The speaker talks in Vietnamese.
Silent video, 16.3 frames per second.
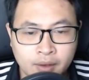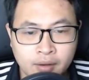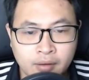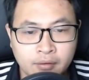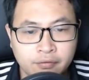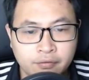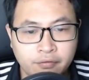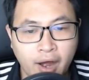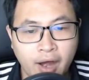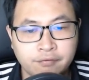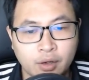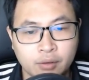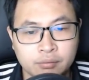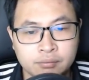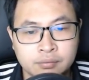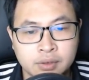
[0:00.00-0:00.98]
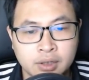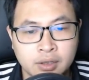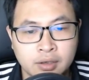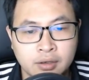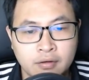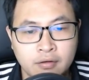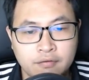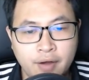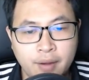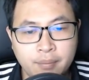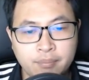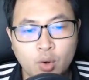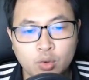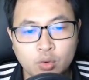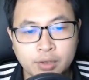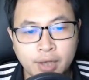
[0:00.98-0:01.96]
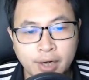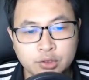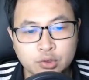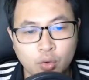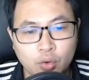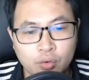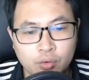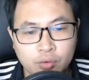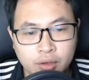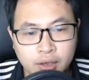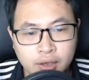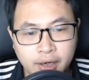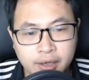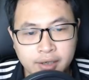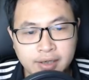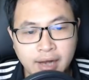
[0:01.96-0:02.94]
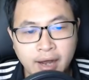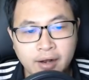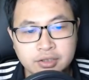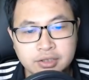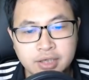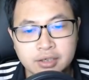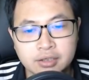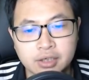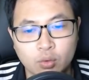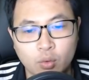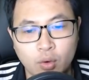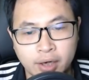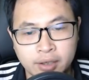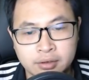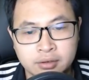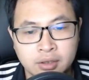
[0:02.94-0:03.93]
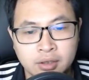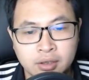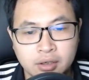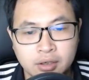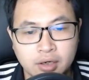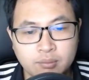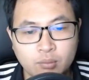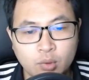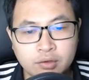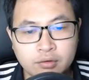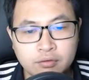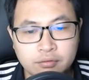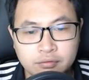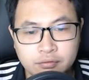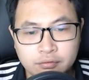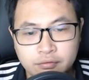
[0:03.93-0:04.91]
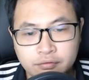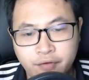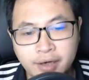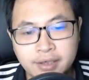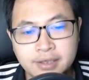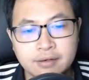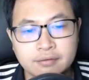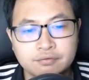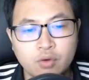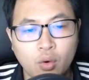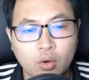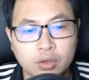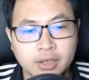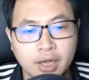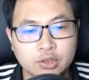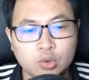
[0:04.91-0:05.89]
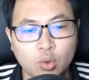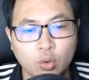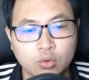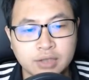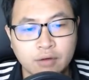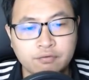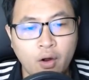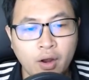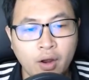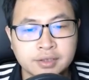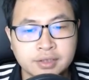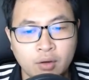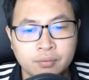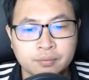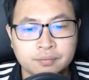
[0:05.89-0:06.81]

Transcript: Phá Phong, pháp môn của thần chủ cần đang ở trên người của hắn, người muốn phá nhiệm vụ của thần chủ giao phó hay sao?